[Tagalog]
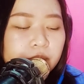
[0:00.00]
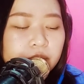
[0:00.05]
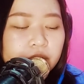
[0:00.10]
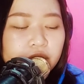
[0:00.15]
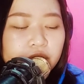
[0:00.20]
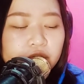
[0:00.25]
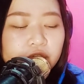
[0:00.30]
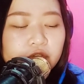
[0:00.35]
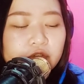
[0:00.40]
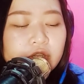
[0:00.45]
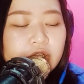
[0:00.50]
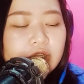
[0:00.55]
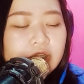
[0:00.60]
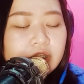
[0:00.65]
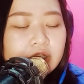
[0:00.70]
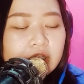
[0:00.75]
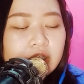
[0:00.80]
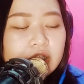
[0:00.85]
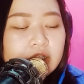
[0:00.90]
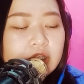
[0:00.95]
personal
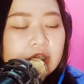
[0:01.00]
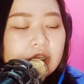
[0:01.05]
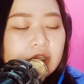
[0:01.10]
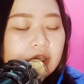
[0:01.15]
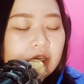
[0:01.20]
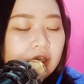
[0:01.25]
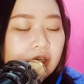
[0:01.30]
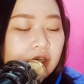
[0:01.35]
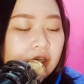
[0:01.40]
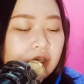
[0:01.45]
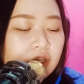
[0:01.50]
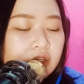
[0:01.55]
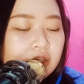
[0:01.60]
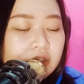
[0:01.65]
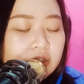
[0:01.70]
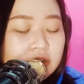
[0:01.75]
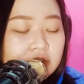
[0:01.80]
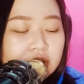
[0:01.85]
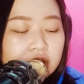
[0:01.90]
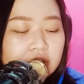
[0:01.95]
reading,
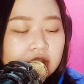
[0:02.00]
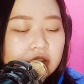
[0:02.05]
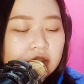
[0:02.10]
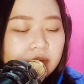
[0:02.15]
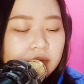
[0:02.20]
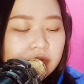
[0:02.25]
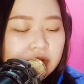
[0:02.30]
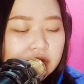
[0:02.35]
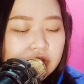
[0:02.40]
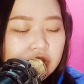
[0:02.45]
nandiyan din po.